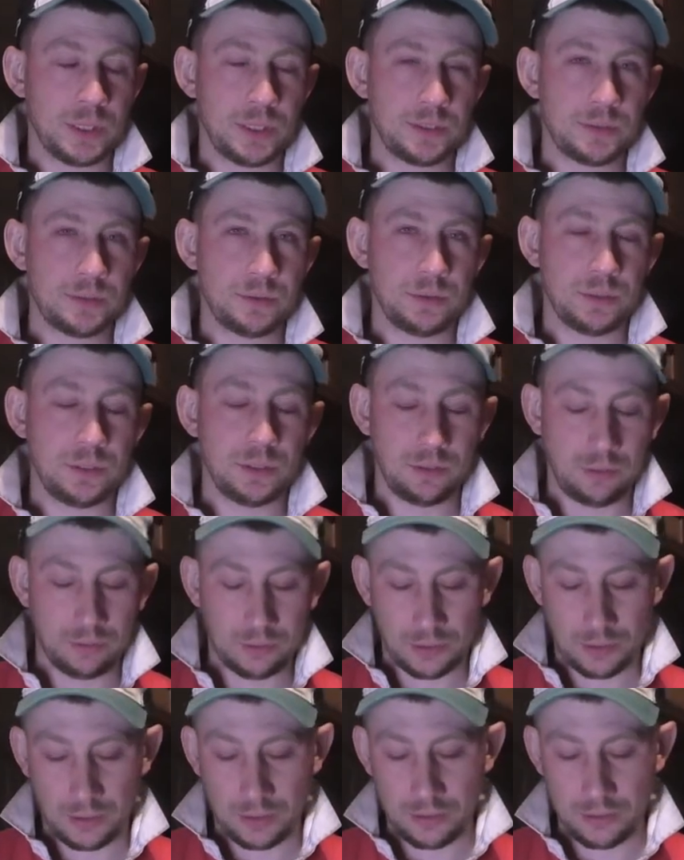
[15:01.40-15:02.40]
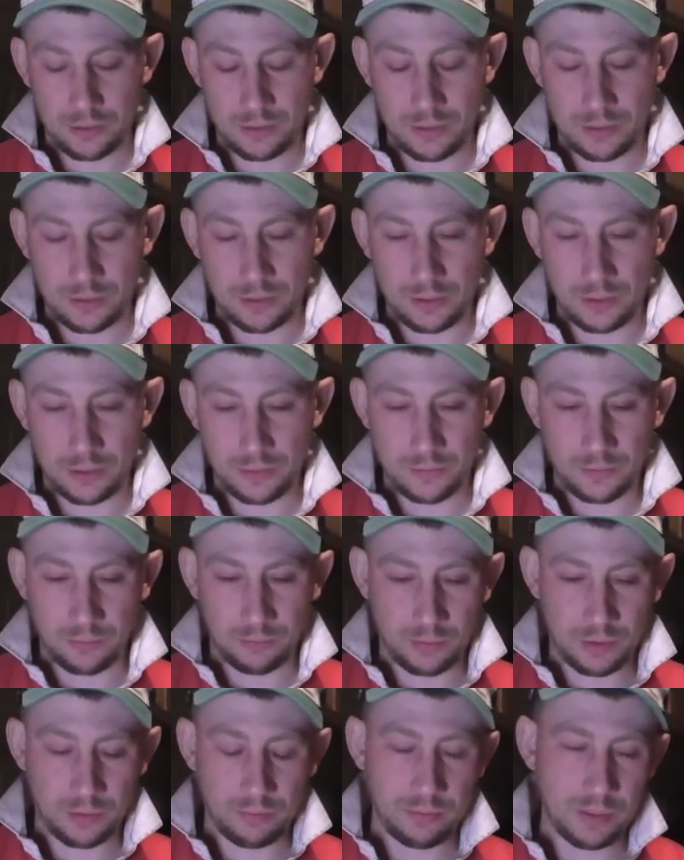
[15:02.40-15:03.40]
раз все делал такие дела,
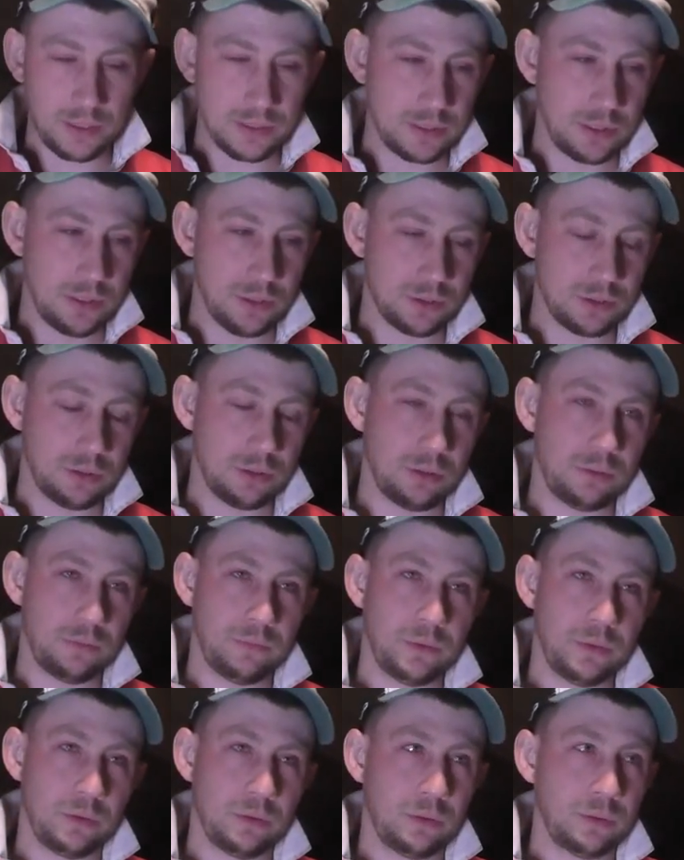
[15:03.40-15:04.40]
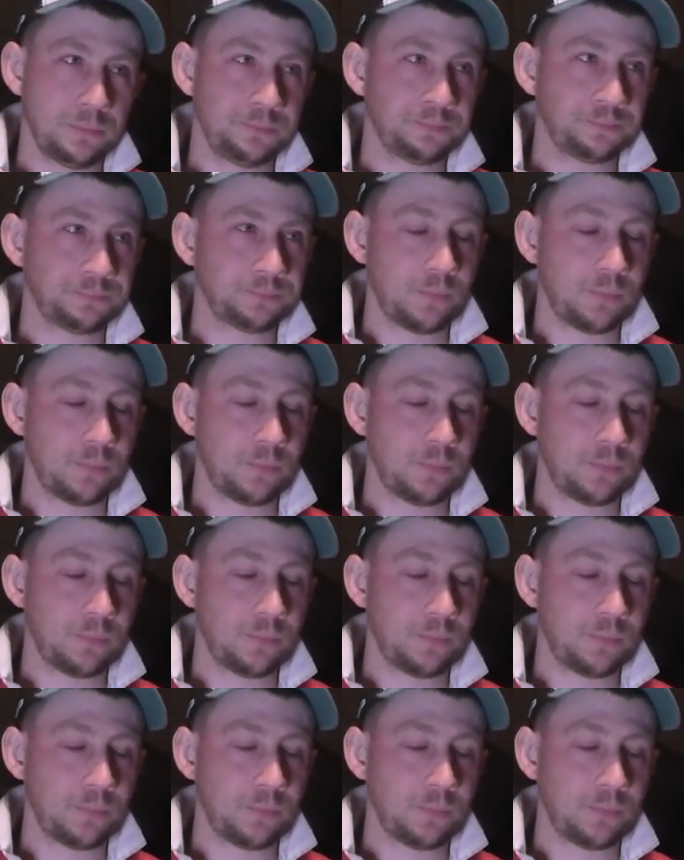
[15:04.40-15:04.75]
там квас или что-то, вино.